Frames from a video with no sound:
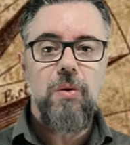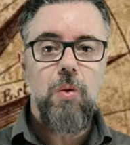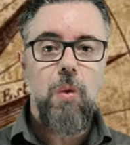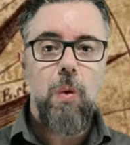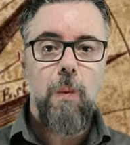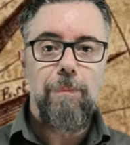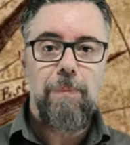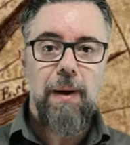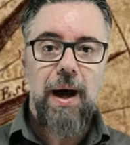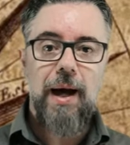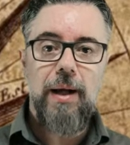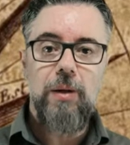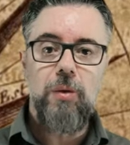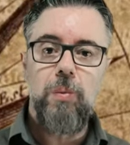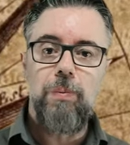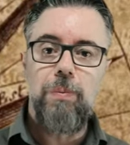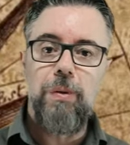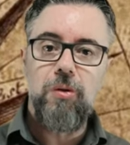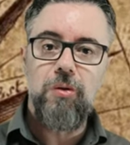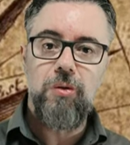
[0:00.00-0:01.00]

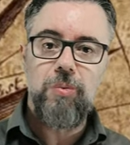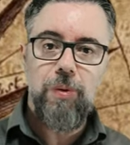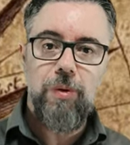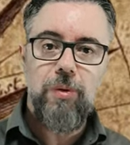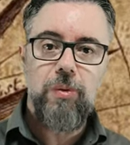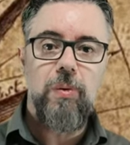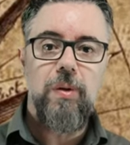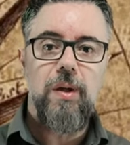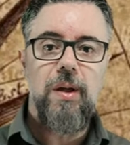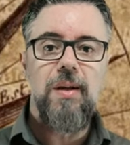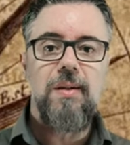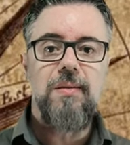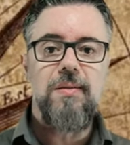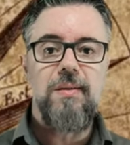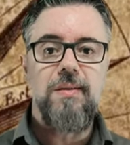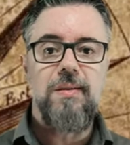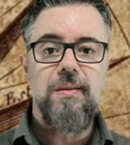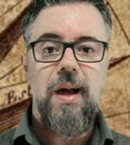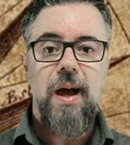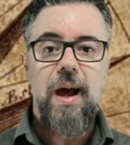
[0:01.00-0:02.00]
ocupado pelos
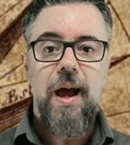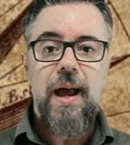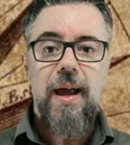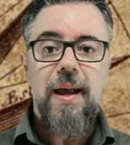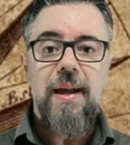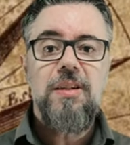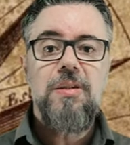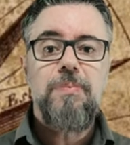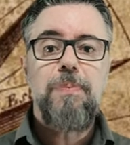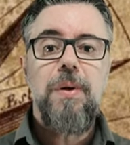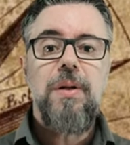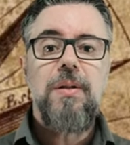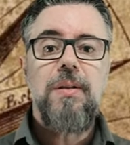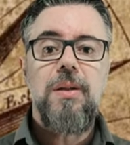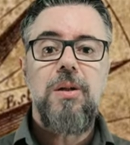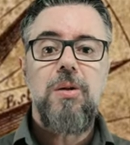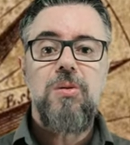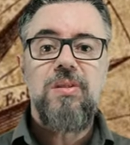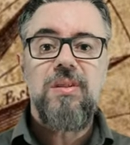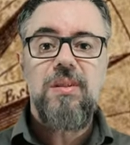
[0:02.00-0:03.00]
portugueses,
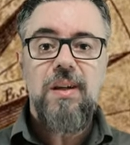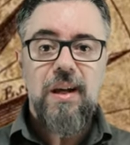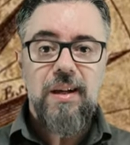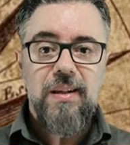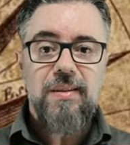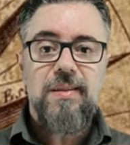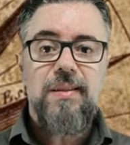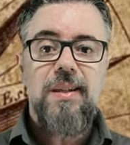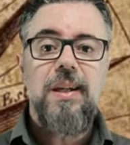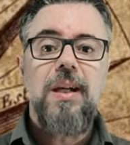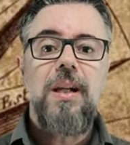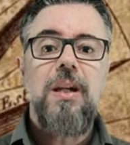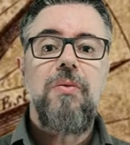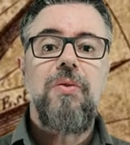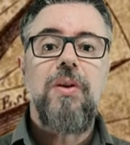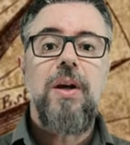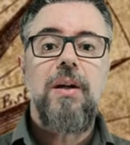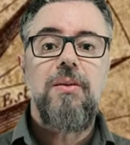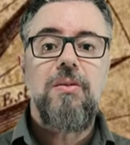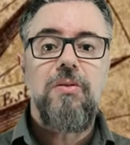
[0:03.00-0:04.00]
expandiu-se
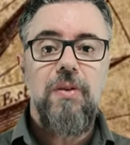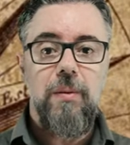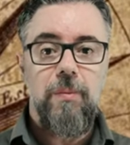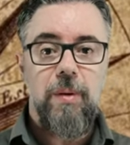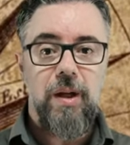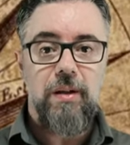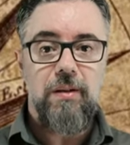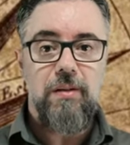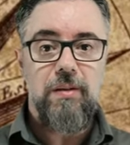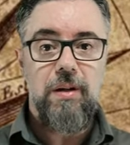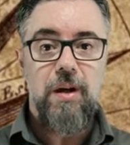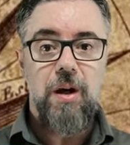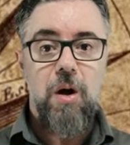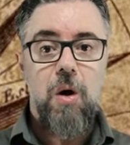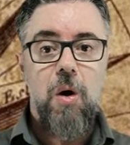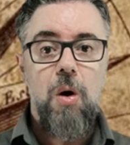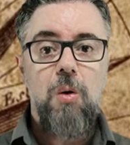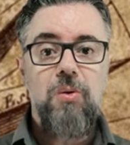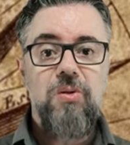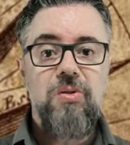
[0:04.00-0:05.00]
significativamente,
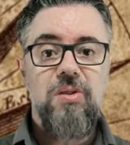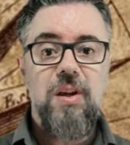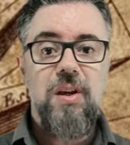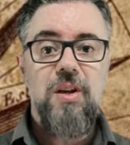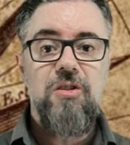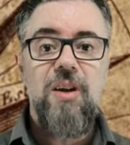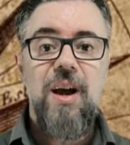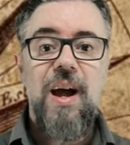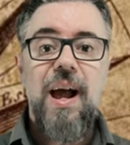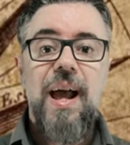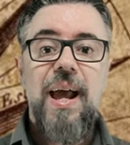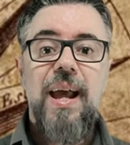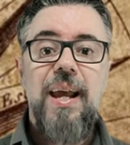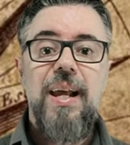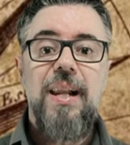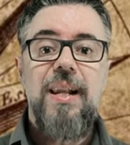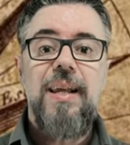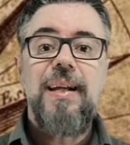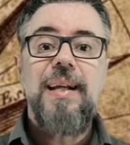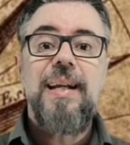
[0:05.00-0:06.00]
ou seja,
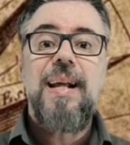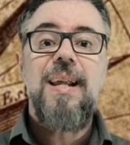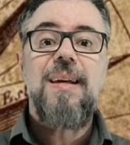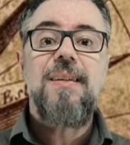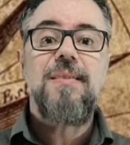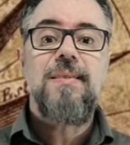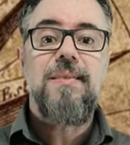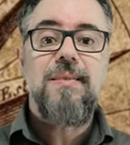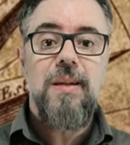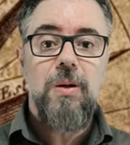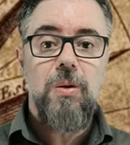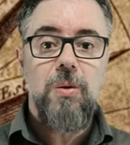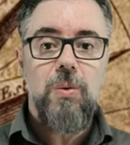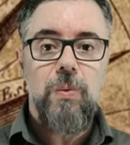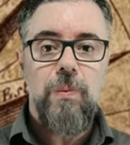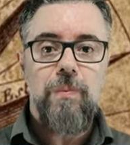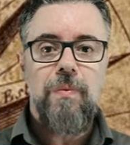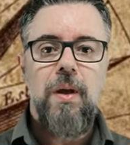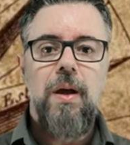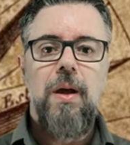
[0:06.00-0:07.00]
ele
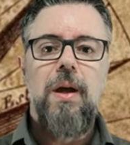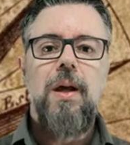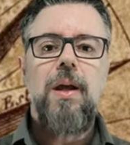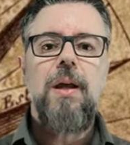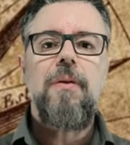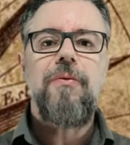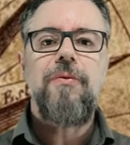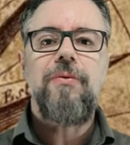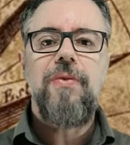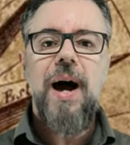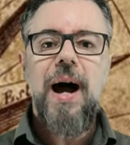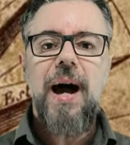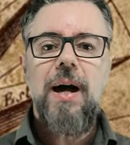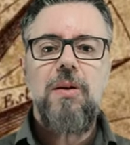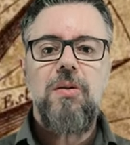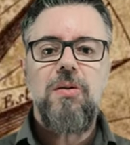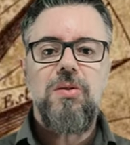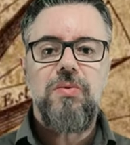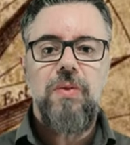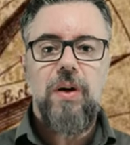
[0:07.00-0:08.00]
cresceu e
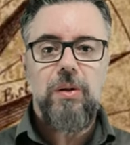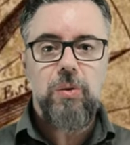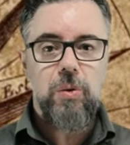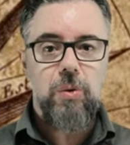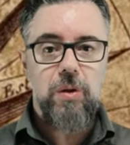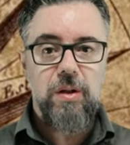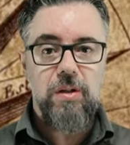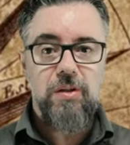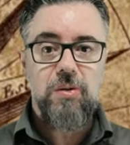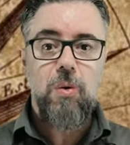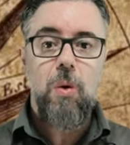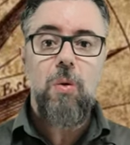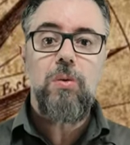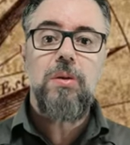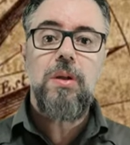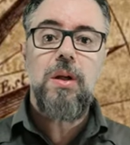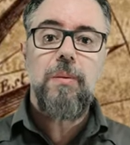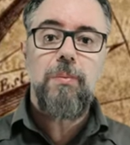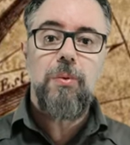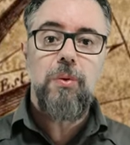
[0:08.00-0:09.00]
vários fatores
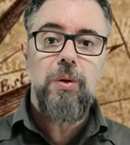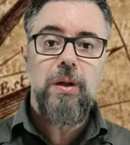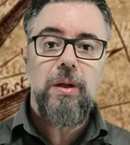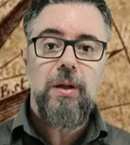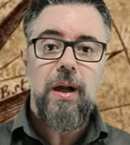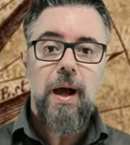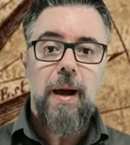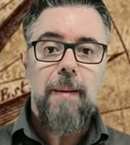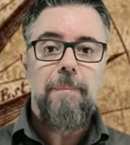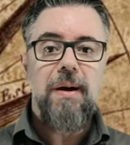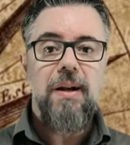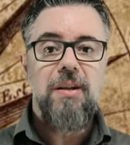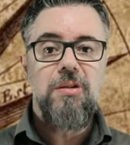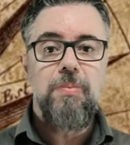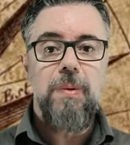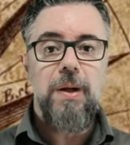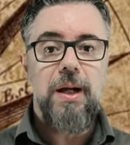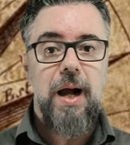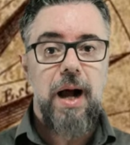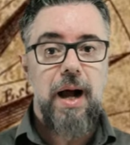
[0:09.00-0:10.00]
contribuem para
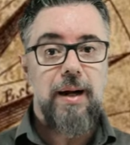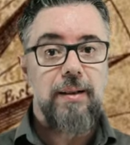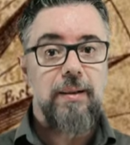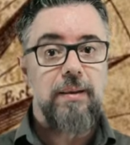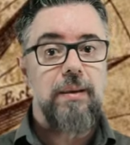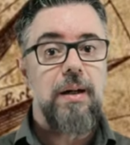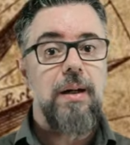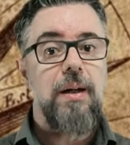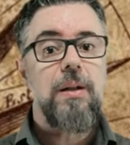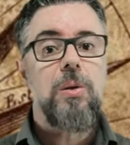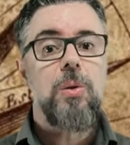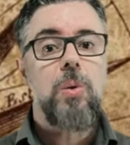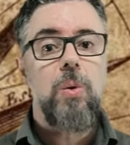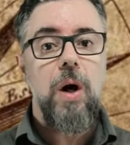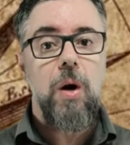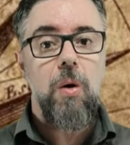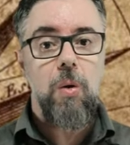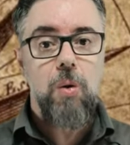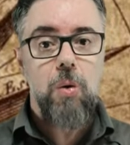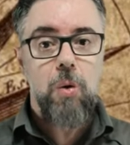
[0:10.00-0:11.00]
explicar tanto
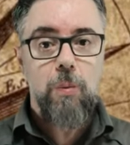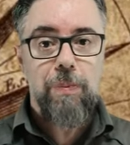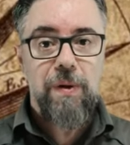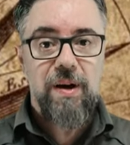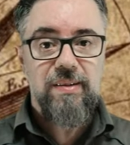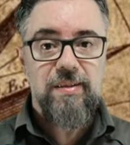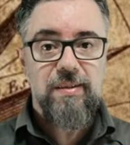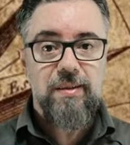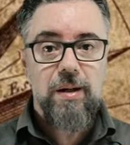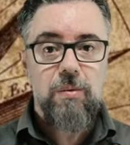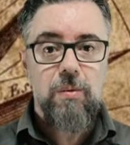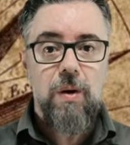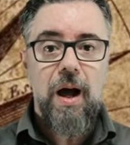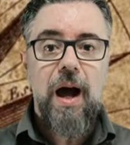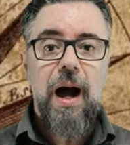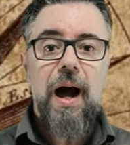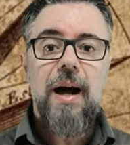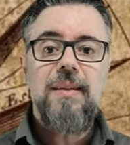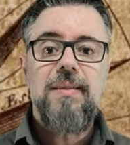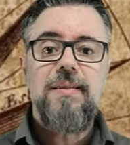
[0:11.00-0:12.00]
a ocupação
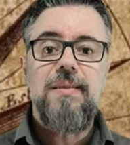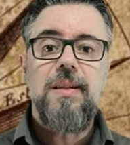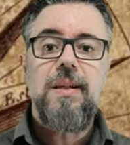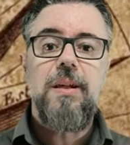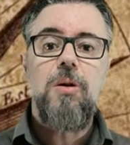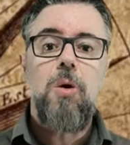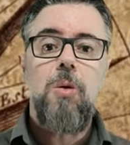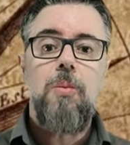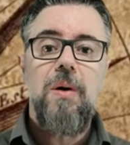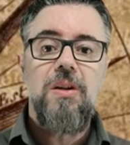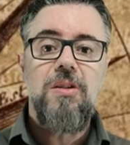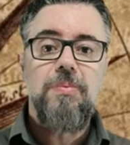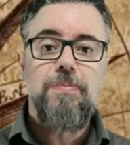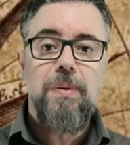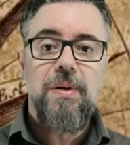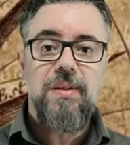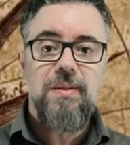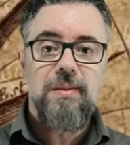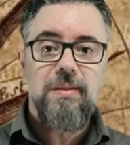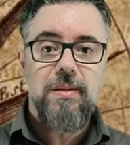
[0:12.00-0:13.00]
assim como a
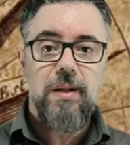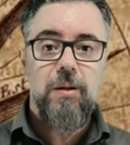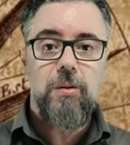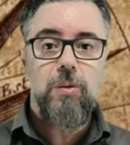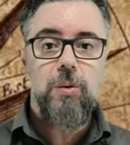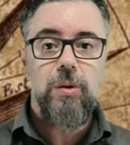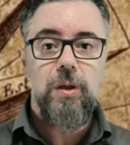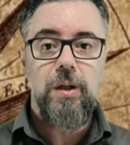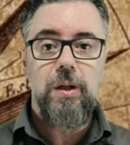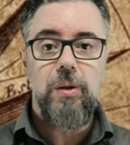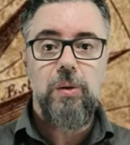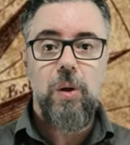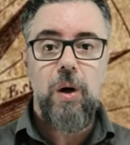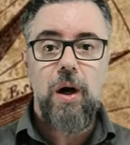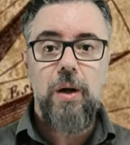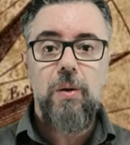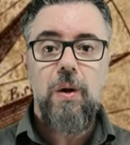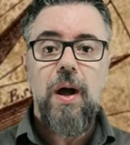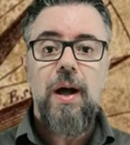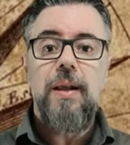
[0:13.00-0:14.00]
expansão do
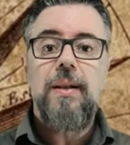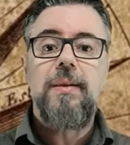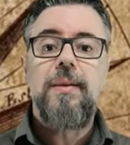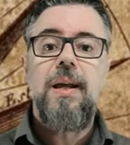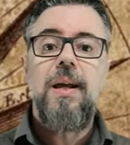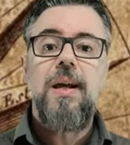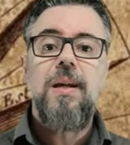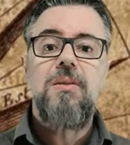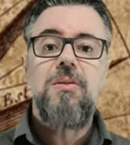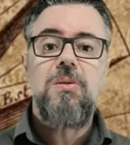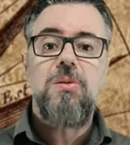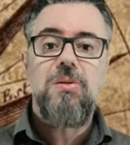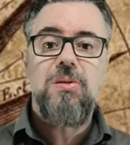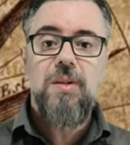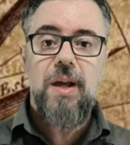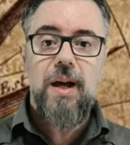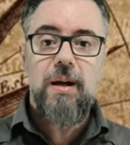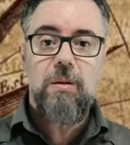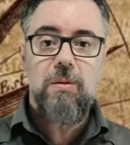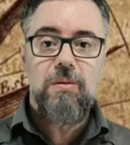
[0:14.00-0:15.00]
território desde o
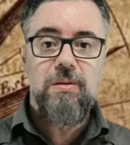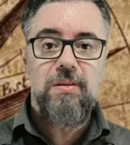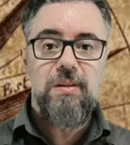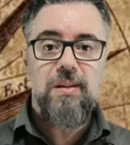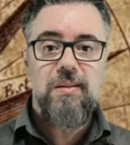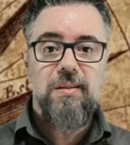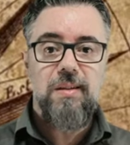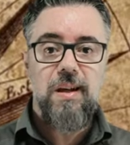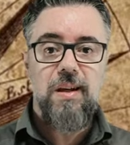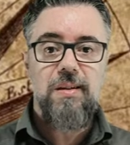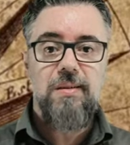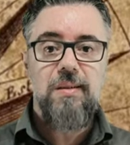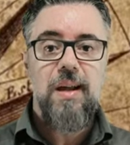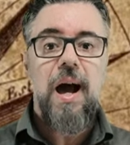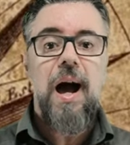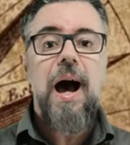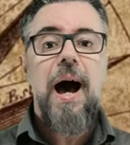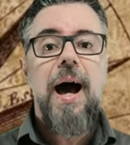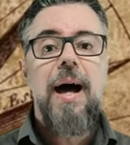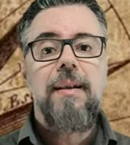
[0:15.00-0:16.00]
século XVI
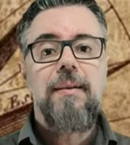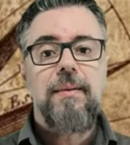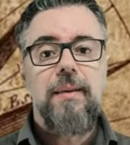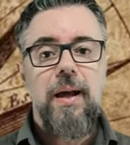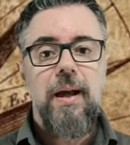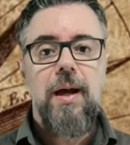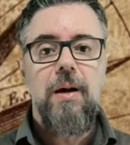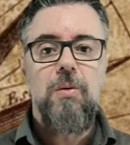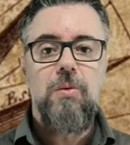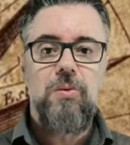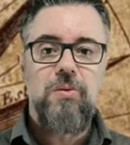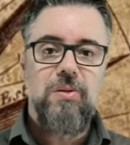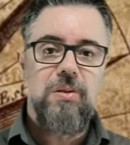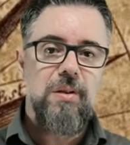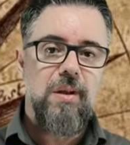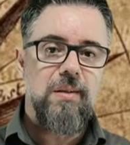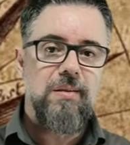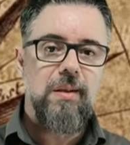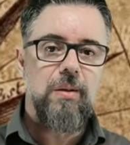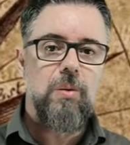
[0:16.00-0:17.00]
até os
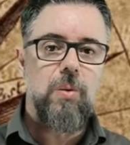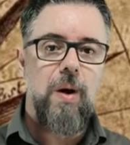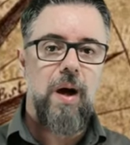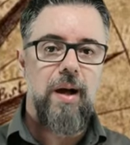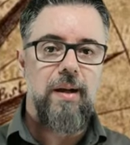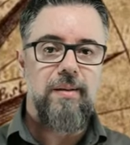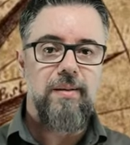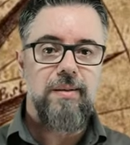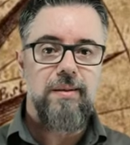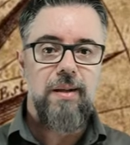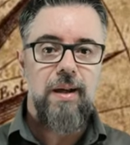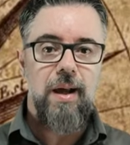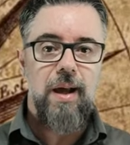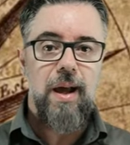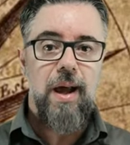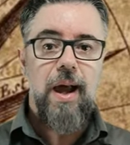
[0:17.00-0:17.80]
dias atuais.